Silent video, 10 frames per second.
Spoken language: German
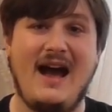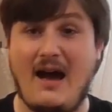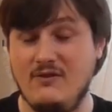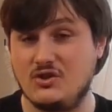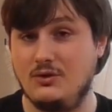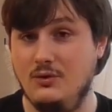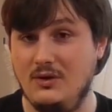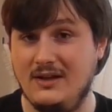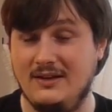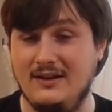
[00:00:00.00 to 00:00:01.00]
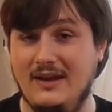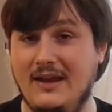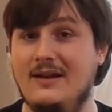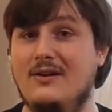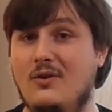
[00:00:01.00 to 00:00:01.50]
Haben wir schon Hülle
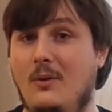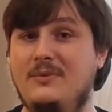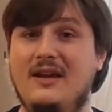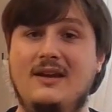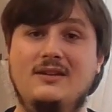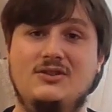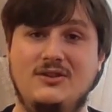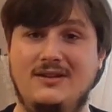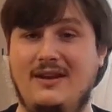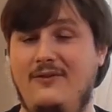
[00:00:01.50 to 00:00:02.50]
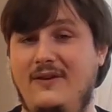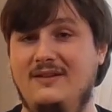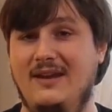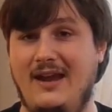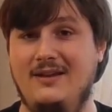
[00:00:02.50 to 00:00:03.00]
hingegen, kommt der kritische Treffer
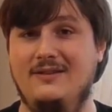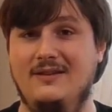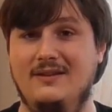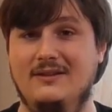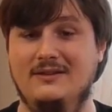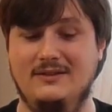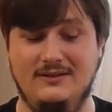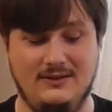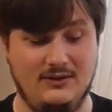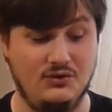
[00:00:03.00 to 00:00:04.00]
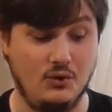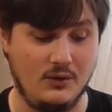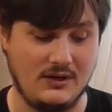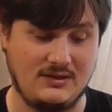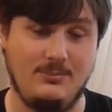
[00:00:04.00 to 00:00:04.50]
direkt äh,
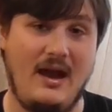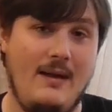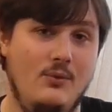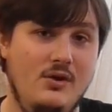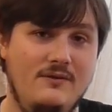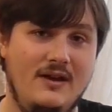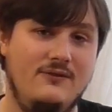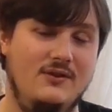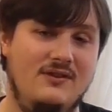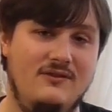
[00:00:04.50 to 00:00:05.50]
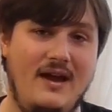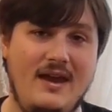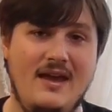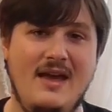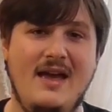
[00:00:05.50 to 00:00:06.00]
durch. Bei einem Hüllenwert von
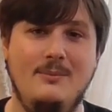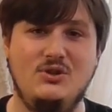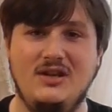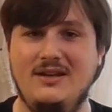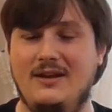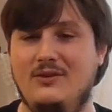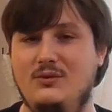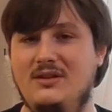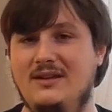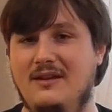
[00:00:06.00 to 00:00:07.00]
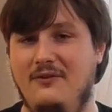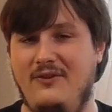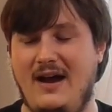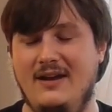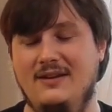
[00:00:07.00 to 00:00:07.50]
2 besteht dann natürlich die
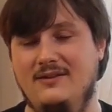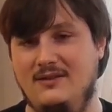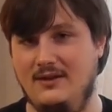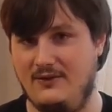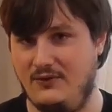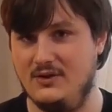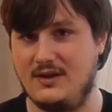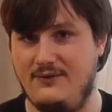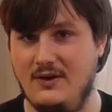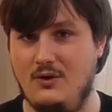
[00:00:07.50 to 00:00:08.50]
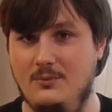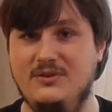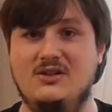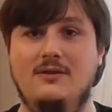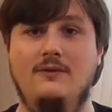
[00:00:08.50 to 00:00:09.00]
Gefahr, dass dann der Volltreffer kommt,
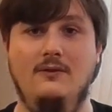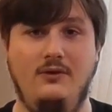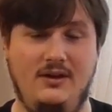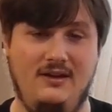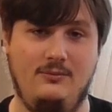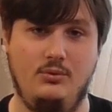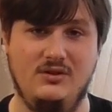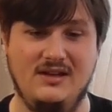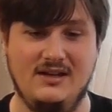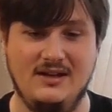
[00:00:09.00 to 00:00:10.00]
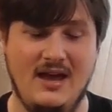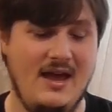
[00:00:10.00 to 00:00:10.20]
das Schiff sofort explodiert